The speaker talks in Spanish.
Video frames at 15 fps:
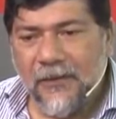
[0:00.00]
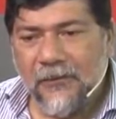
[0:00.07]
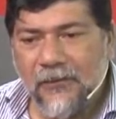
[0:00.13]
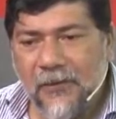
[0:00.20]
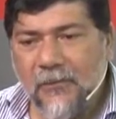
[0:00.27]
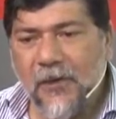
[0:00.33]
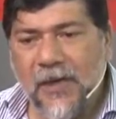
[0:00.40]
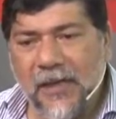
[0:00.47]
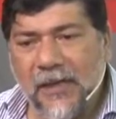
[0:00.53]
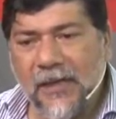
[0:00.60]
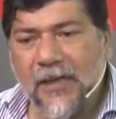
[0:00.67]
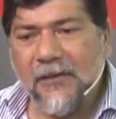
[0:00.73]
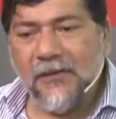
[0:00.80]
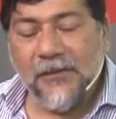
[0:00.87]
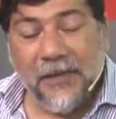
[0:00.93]
Tuvimos que
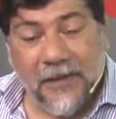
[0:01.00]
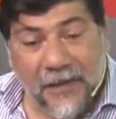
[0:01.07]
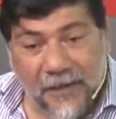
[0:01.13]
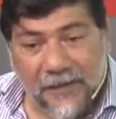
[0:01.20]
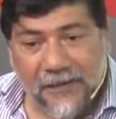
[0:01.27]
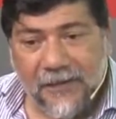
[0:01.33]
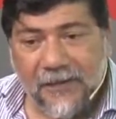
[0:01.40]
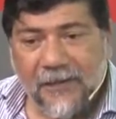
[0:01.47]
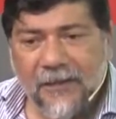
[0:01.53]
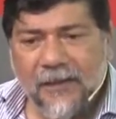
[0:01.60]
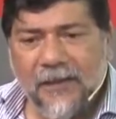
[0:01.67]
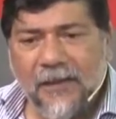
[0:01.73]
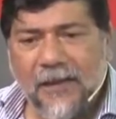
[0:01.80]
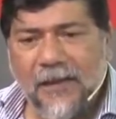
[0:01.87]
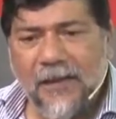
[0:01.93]
quedarnos en casa,
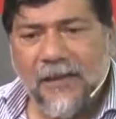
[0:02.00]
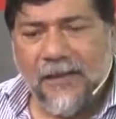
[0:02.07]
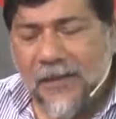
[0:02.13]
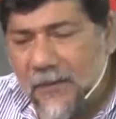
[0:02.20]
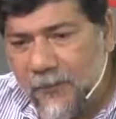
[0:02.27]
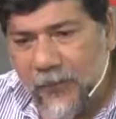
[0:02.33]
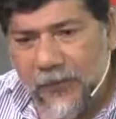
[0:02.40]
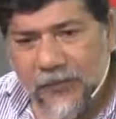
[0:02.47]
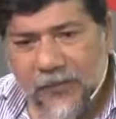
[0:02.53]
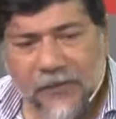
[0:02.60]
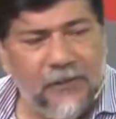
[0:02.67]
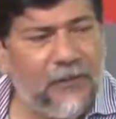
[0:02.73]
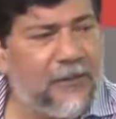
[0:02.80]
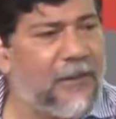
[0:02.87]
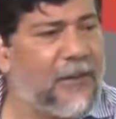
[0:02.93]
el
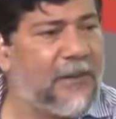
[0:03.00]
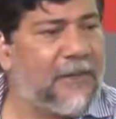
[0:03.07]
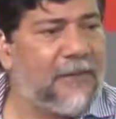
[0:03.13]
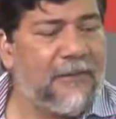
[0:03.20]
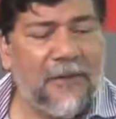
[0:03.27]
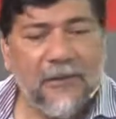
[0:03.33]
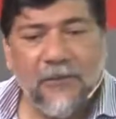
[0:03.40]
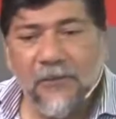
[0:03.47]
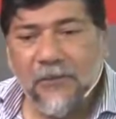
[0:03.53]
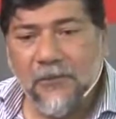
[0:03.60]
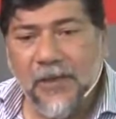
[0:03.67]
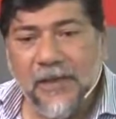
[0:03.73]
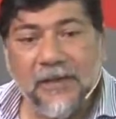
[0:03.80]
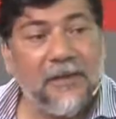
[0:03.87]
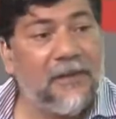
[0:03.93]
100% de la actividad
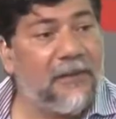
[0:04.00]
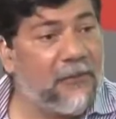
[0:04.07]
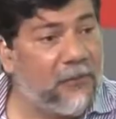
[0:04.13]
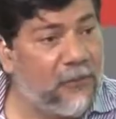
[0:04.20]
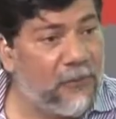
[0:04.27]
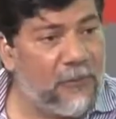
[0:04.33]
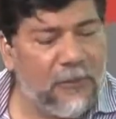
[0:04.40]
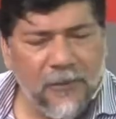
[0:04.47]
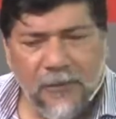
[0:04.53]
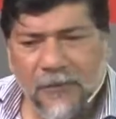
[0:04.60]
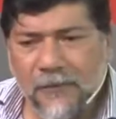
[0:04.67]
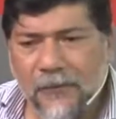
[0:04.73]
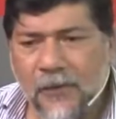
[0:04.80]
cultural se detuvo,